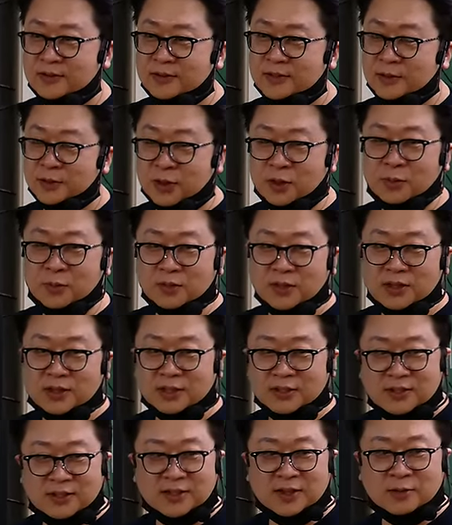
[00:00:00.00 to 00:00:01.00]
제 전화번호
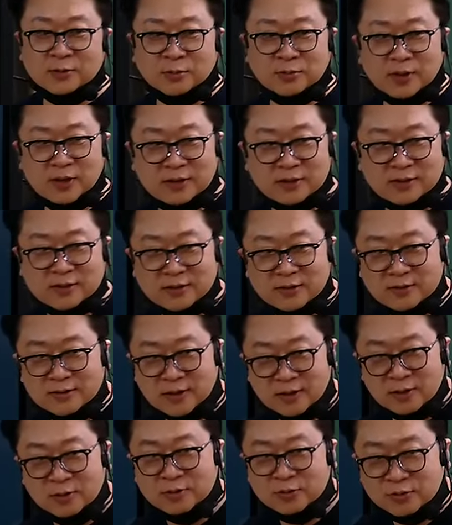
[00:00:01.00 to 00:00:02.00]
이따 드릴게요. 좀
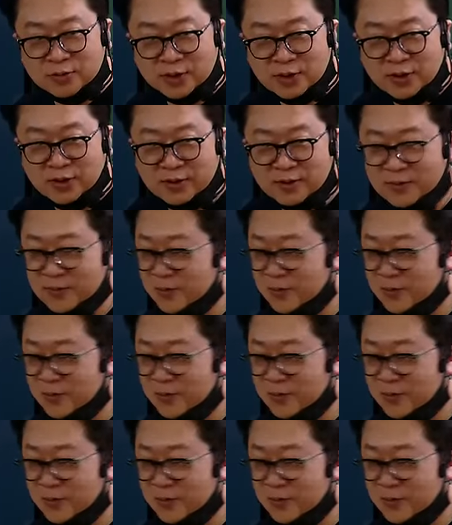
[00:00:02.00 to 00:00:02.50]
알려줄게요.